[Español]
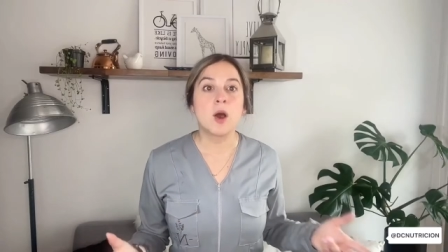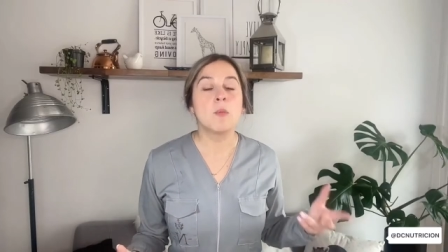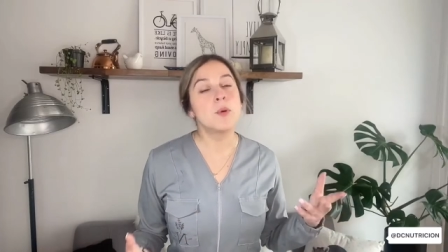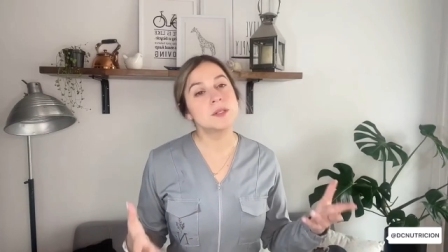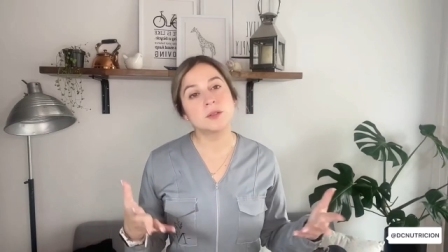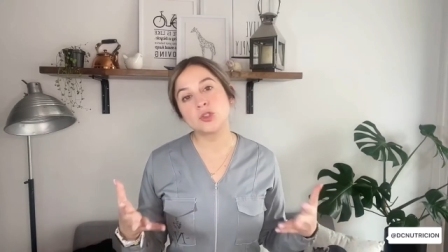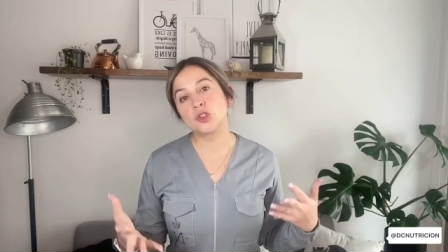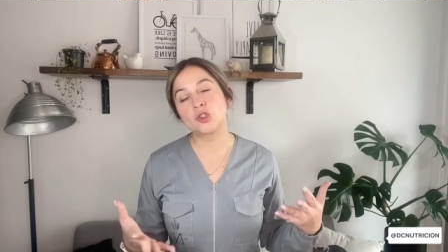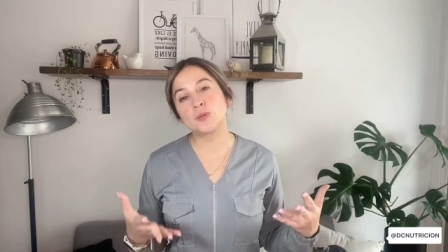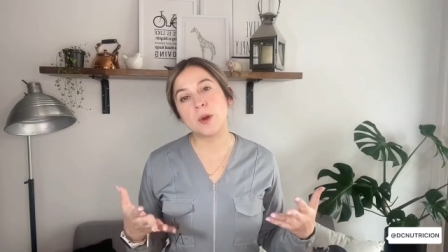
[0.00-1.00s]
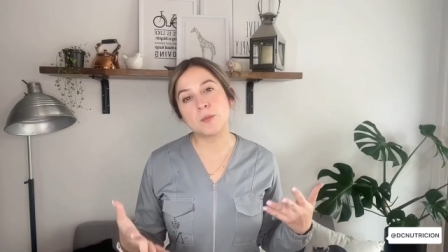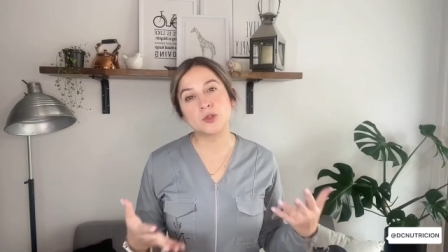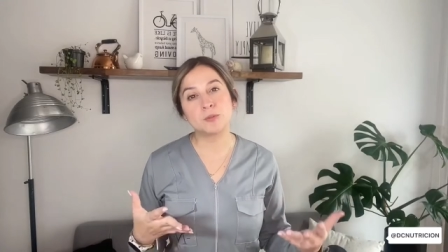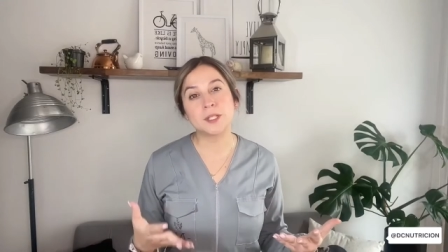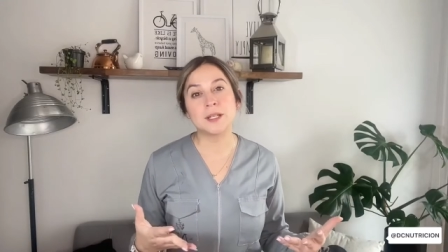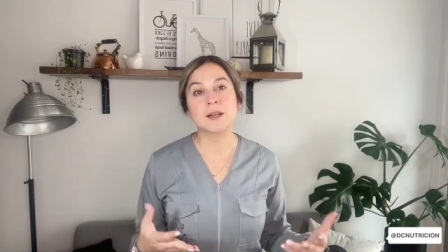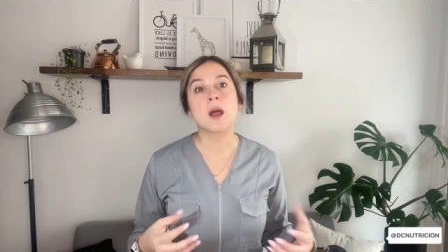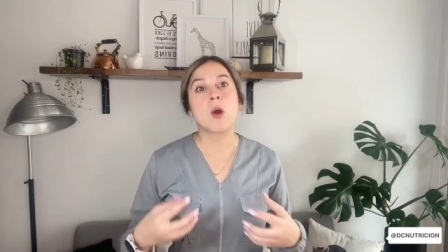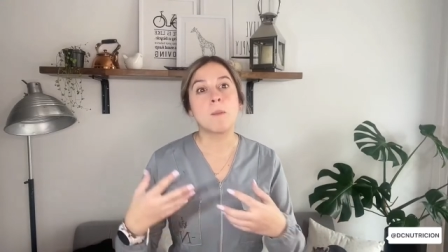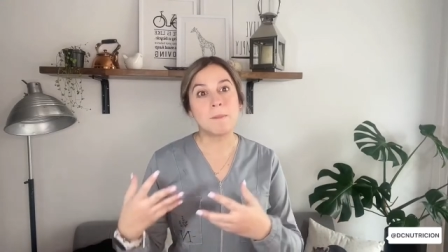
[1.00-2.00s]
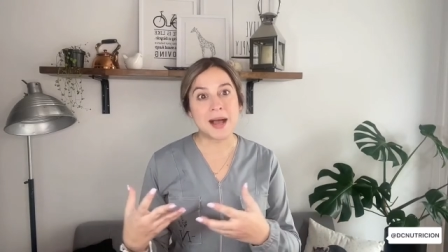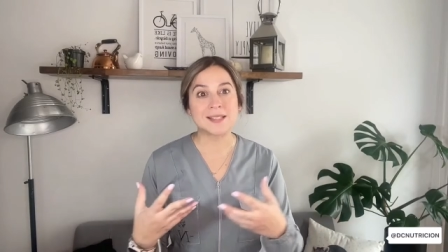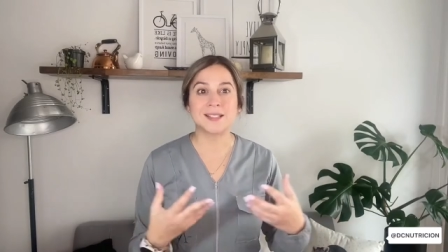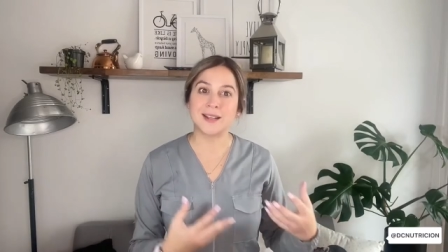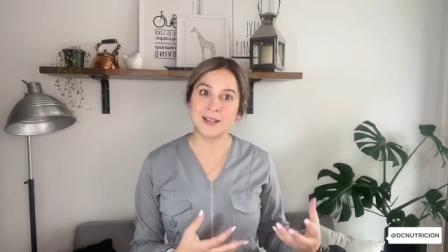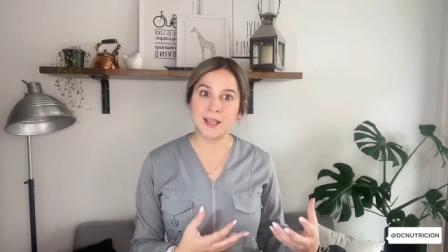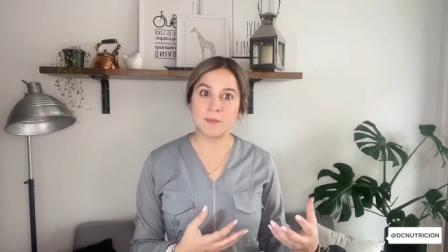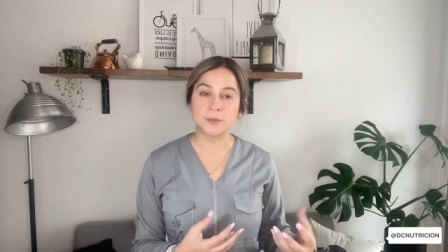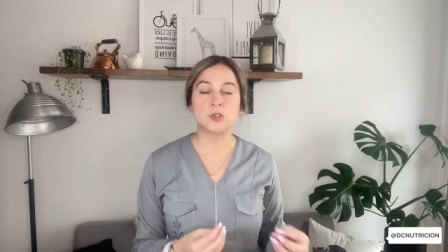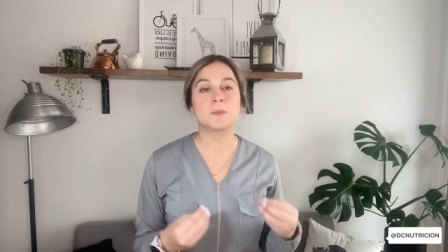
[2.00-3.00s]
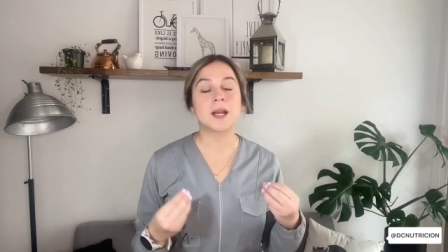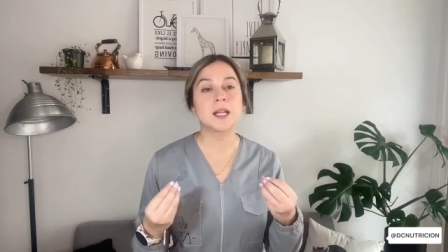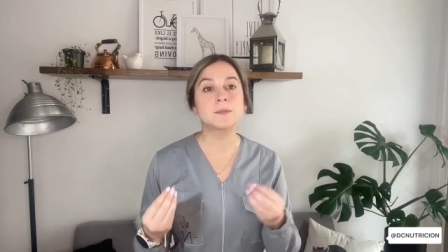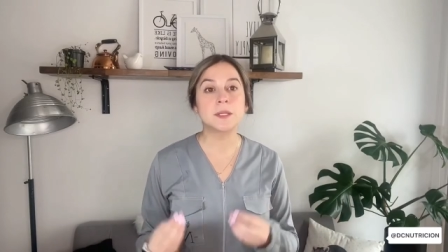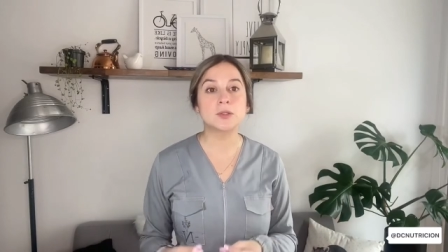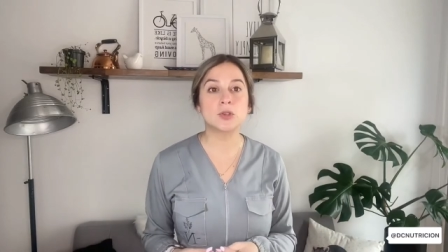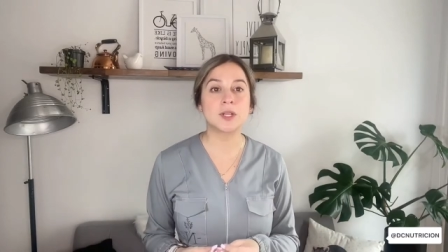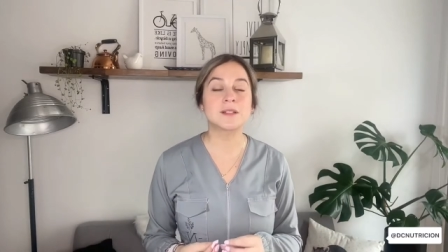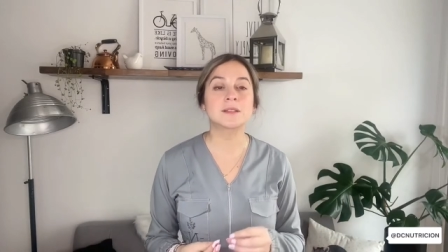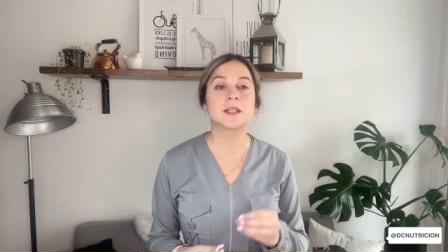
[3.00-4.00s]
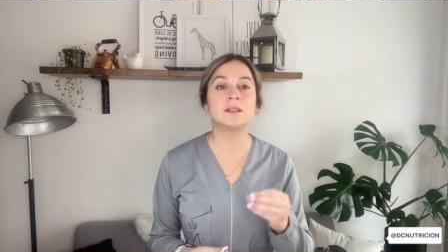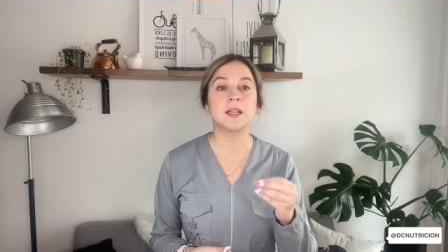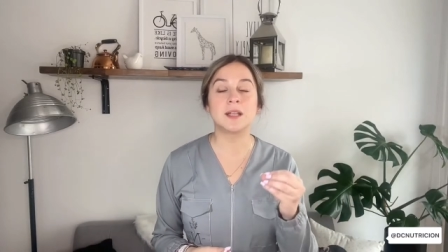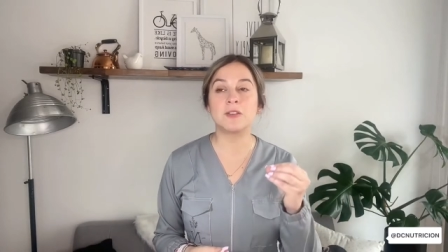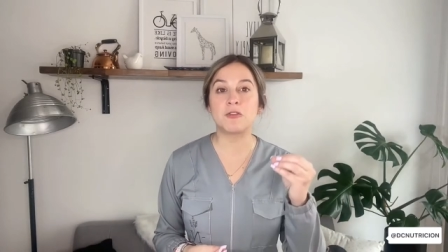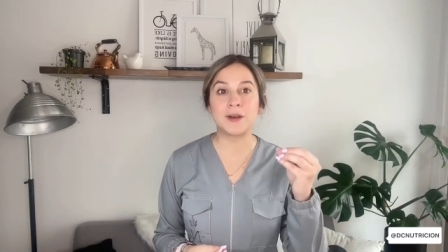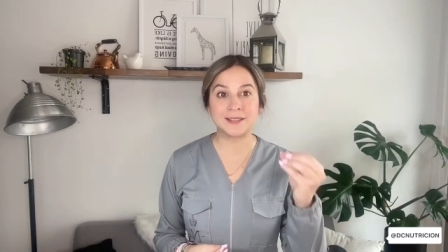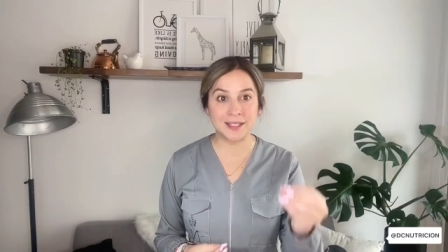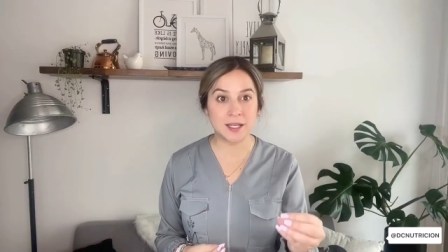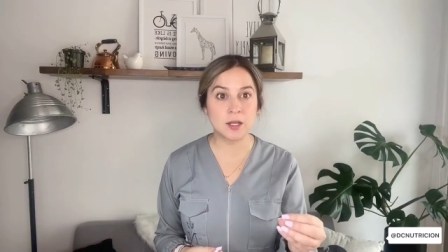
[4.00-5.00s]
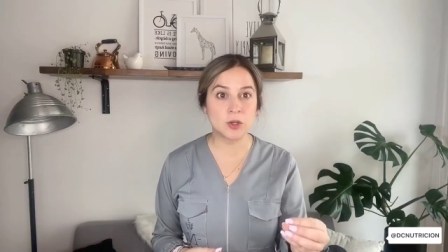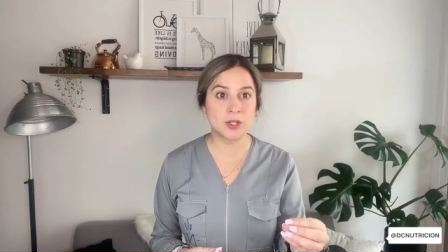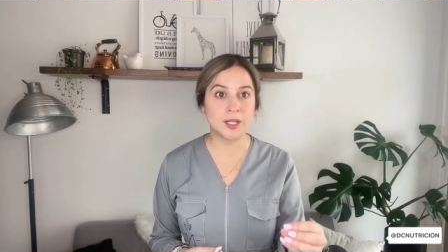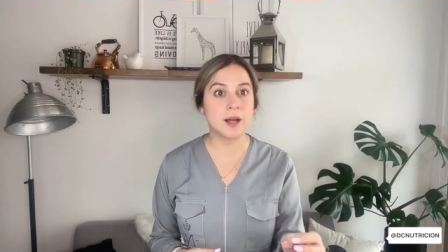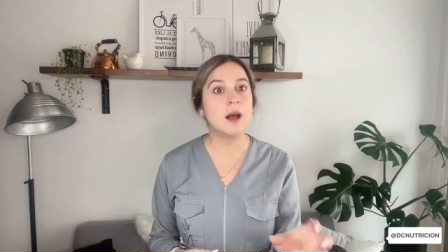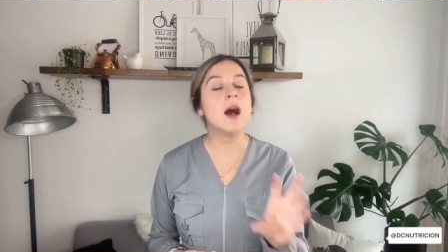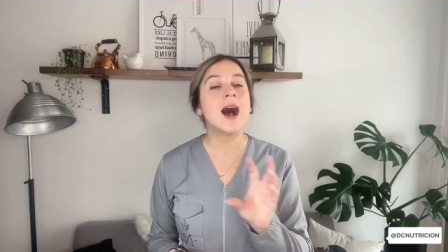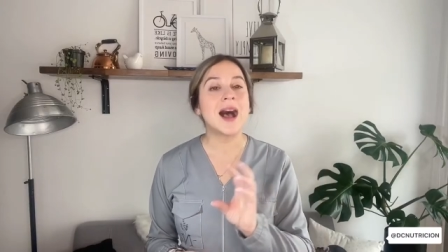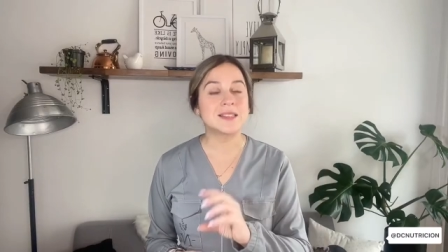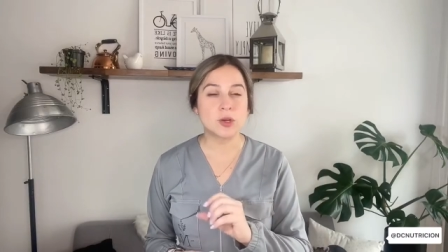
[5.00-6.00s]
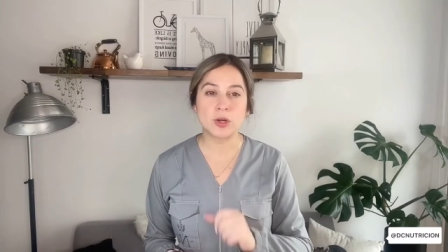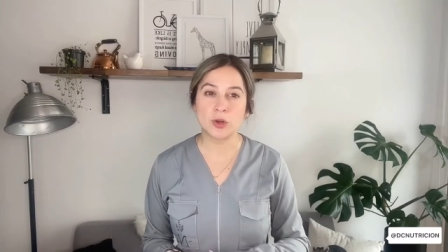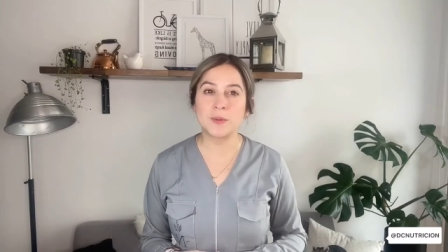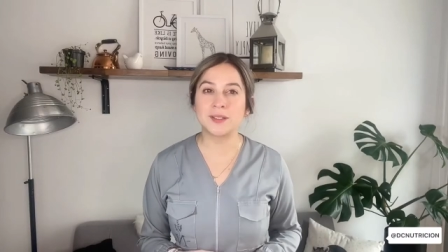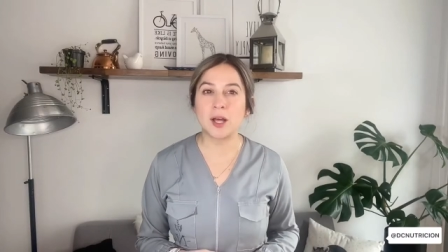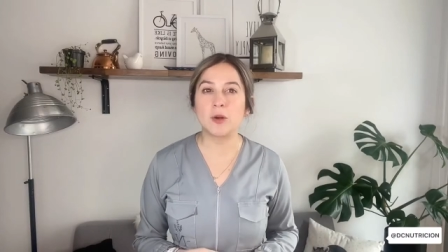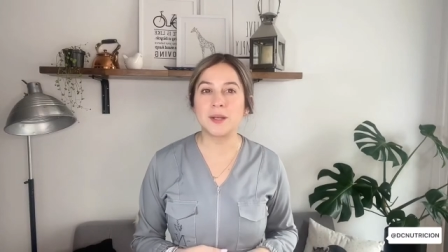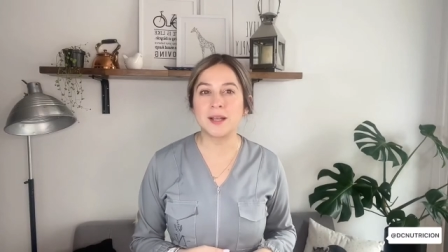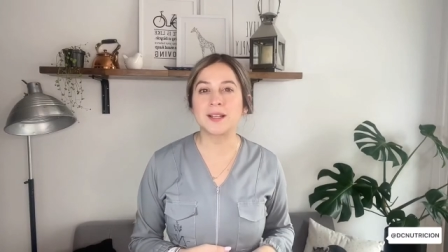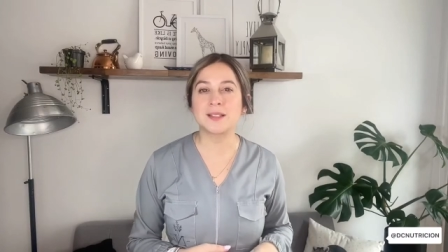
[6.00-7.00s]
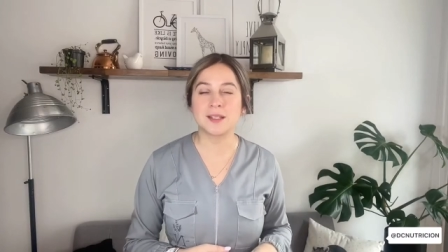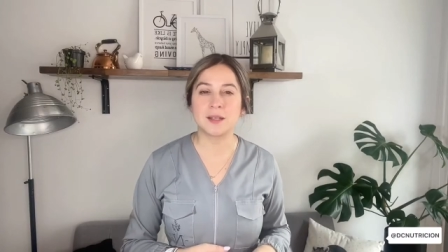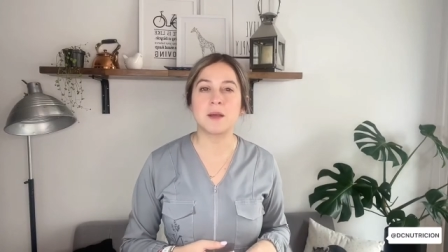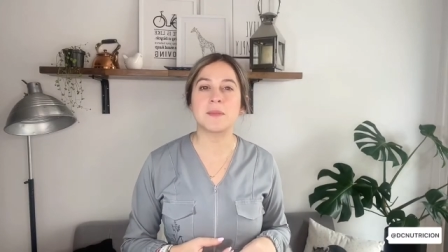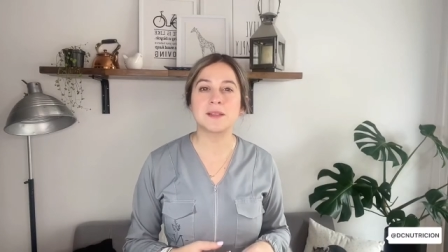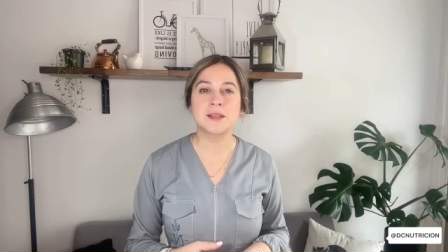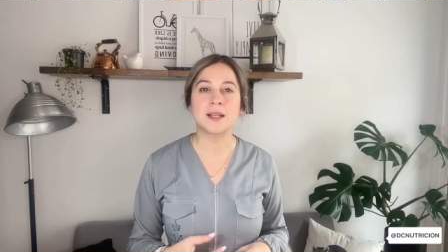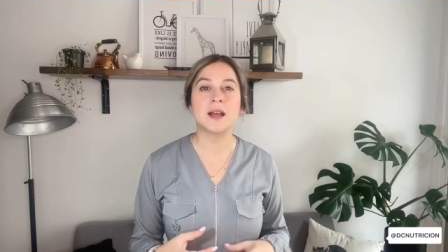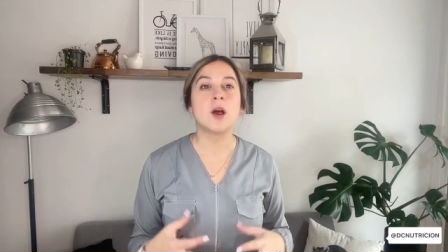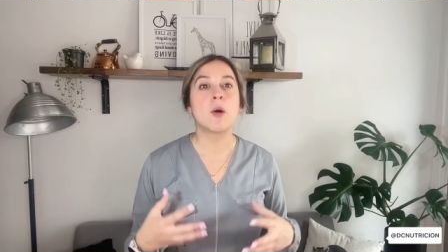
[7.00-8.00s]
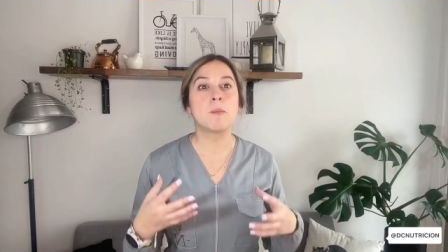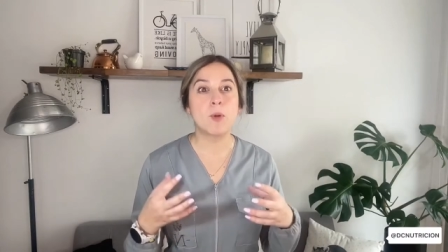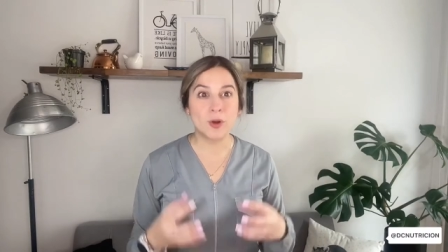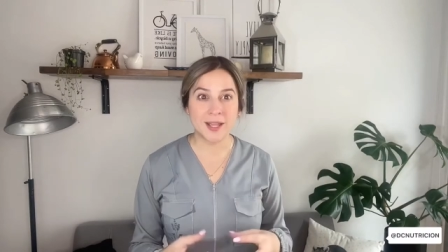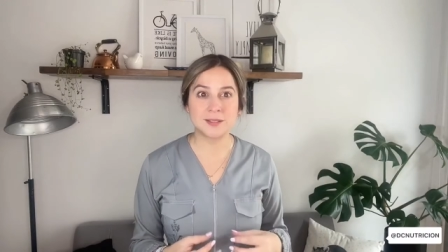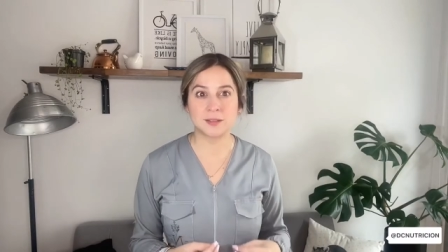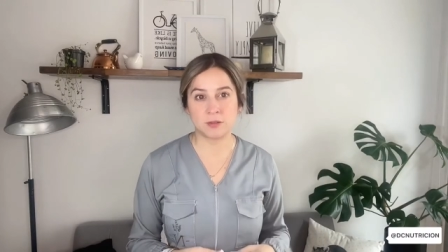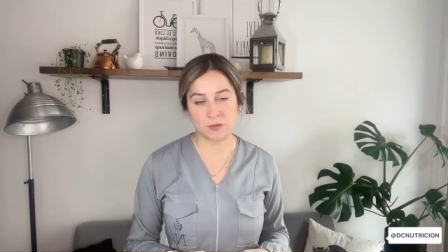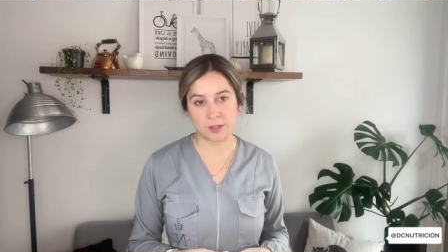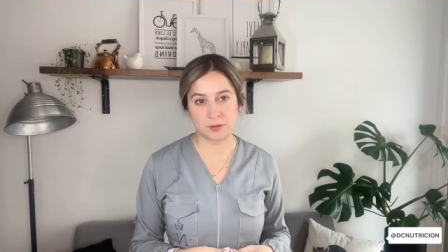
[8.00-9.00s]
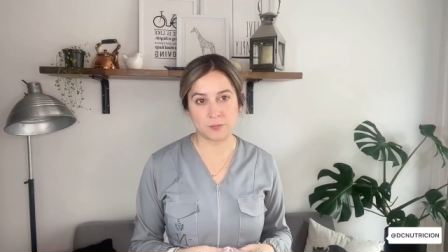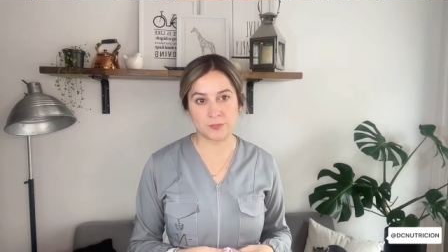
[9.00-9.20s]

pues nosotros podemos obtener más energía. Entonces, para las personas que tienen fatiga crónica, ha sido recomendado el vinagre de sidra de manzana por este efecto.